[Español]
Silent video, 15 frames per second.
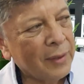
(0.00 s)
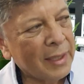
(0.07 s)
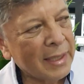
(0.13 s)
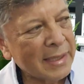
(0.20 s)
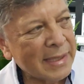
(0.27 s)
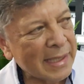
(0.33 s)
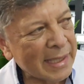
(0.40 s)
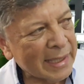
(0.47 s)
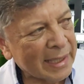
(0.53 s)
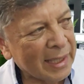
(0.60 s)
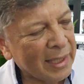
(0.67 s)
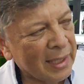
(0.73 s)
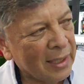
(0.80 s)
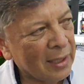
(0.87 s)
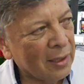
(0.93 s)
decir
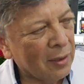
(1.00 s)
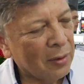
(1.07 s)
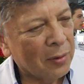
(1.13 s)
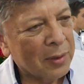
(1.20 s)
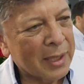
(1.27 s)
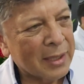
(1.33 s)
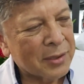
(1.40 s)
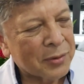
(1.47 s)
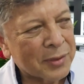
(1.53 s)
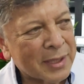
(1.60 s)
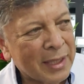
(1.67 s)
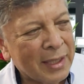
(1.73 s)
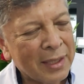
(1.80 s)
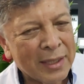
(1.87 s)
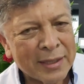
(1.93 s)
que lo que
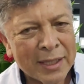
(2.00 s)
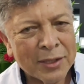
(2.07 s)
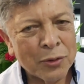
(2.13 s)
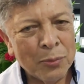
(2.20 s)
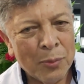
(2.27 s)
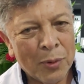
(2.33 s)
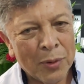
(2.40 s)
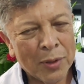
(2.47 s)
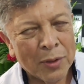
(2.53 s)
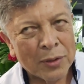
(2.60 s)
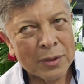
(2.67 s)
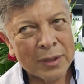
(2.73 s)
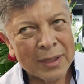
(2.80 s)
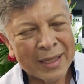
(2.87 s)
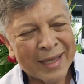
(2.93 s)
sucede, este es
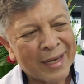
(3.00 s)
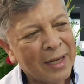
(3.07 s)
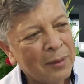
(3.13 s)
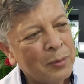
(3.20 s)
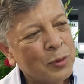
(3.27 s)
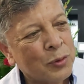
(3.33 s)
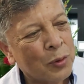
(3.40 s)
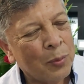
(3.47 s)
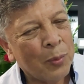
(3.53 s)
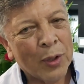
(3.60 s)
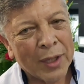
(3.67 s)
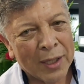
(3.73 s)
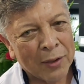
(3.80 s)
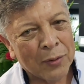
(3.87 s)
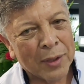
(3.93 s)
creamos un
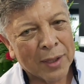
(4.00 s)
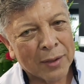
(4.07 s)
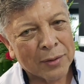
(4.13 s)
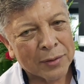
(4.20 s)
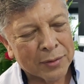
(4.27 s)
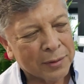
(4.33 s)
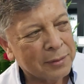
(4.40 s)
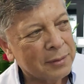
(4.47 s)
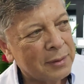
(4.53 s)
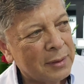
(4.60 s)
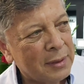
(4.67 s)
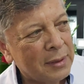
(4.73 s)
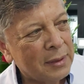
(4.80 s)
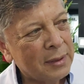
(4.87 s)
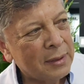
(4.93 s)
modelo de negocio
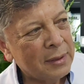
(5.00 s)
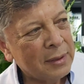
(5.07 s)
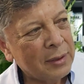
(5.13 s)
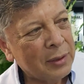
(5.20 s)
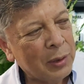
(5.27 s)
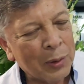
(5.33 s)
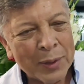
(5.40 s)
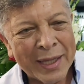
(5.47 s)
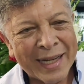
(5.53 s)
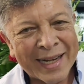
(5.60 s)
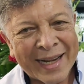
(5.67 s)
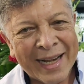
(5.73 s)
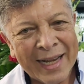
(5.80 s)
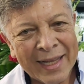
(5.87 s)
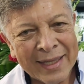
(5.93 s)
donde el
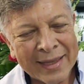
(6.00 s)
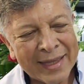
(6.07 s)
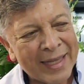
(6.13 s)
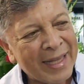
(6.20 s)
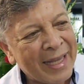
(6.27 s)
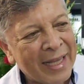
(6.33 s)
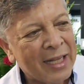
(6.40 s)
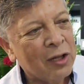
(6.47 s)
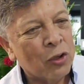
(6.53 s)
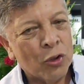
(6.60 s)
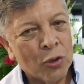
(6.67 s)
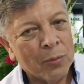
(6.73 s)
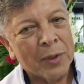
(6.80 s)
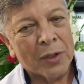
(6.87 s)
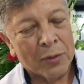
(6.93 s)
cliente es lo
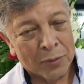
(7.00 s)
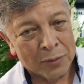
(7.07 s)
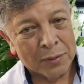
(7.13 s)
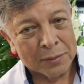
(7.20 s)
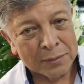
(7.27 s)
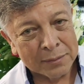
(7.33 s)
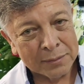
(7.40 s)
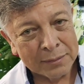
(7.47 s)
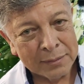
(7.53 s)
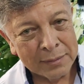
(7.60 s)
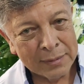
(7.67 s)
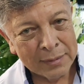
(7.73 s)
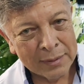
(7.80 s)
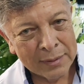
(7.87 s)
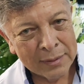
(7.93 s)
número uno.
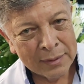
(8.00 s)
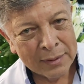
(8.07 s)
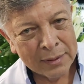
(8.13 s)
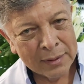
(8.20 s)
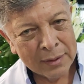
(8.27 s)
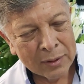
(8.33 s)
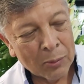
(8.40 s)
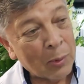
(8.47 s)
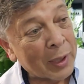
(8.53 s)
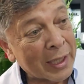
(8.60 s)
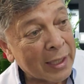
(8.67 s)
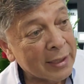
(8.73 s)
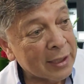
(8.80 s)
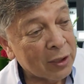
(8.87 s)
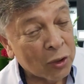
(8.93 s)
Como el
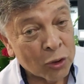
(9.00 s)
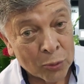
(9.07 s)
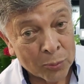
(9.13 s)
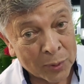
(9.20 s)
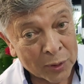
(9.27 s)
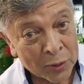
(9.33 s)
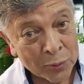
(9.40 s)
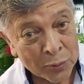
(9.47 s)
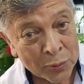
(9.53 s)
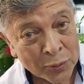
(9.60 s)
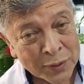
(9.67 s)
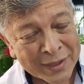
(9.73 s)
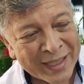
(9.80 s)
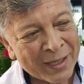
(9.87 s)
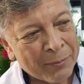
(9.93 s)
cliente es lo número
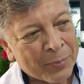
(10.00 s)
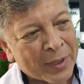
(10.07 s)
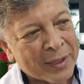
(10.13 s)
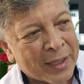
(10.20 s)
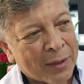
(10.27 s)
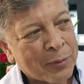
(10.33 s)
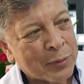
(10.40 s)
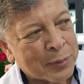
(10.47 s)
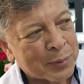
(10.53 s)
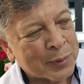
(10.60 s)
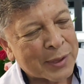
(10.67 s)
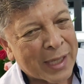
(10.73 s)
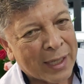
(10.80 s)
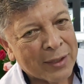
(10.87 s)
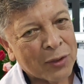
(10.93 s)
uno, siempre andamos
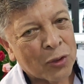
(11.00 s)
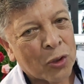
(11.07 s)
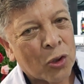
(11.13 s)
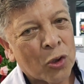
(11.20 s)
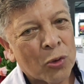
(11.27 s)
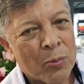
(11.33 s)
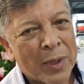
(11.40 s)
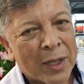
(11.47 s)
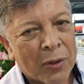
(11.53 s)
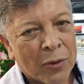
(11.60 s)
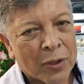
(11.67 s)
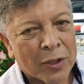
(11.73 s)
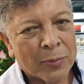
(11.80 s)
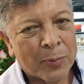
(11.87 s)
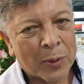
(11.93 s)
buscando los
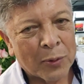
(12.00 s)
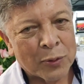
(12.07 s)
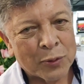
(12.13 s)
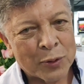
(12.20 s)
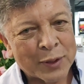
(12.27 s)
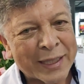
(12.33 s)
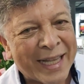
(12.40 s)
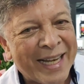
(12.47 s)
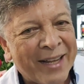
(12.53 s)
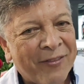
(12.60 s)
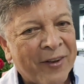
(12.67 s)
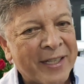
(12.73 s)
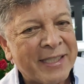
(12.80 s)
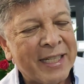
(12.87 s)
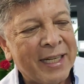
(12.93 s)
mejores productos que le
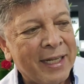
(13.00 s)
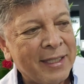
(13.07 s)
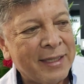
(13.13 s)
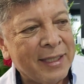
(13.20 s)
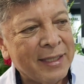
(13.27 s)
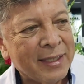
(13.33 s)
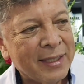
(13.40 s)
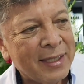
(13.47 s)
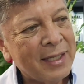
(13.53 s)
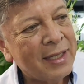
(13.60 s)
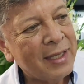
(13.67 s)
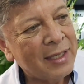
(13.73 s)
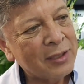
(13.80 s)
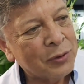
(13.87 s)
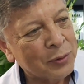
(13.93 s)
faciliten
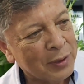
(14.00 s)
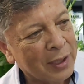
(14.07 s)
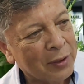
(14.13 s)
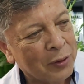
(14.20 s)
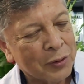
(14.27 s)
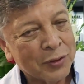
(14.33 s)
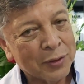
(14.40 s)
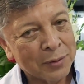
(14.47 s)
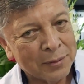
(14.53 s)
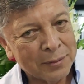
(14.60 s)
su negocio.